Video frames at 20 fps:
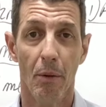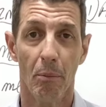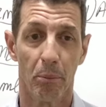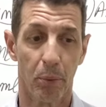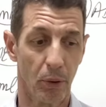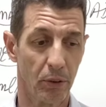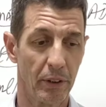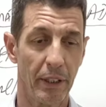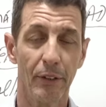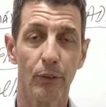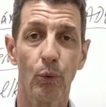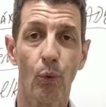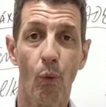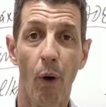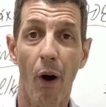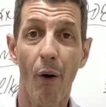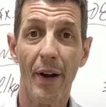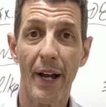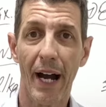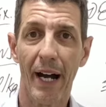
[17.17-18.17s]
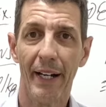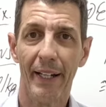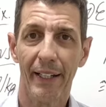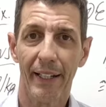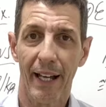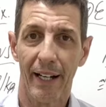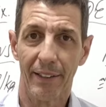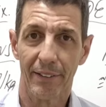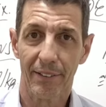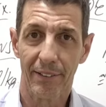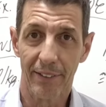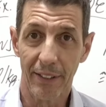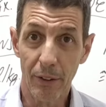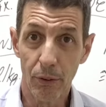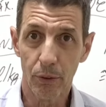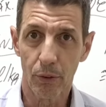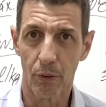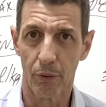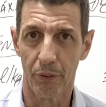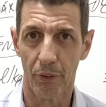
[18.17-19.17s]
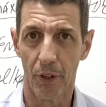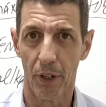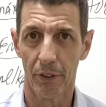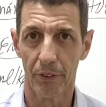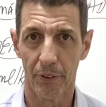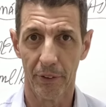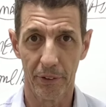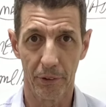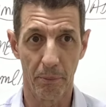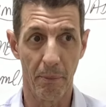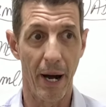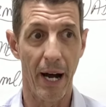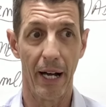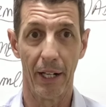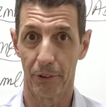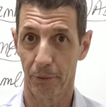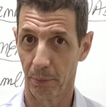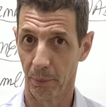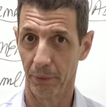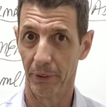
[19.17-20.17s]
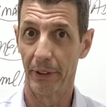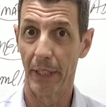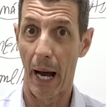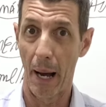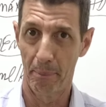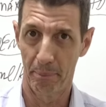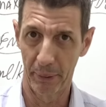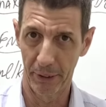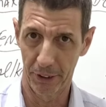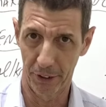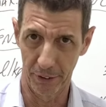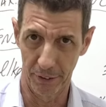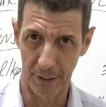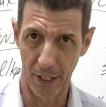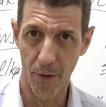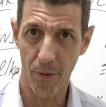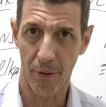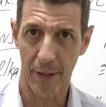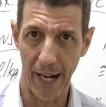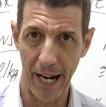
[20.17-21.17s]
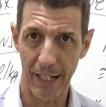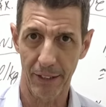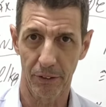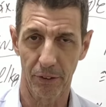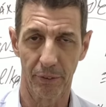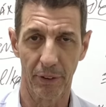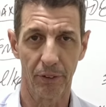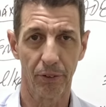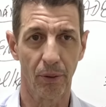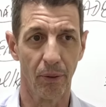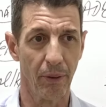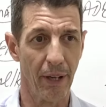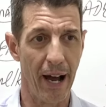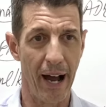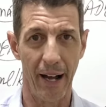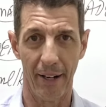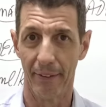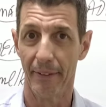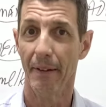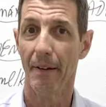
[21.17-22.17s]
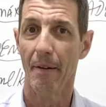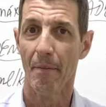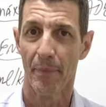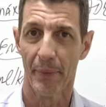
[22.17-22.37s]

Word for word: Portanto, qual é a relação do VO2 máximo, da aptidão cardiovascular